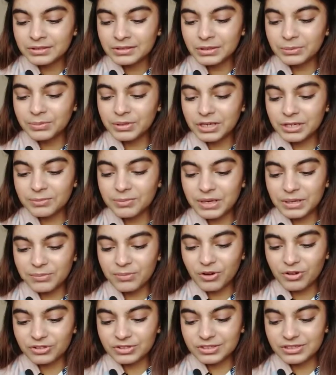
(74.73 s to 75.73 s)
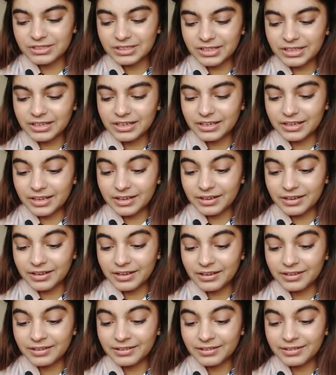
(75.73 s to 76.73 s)
ये बड़े बड़े बॉक्सेस लेकर आ रहा
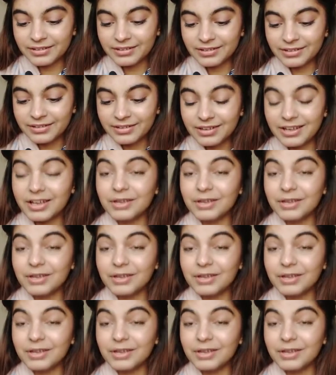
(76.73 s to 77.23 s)
है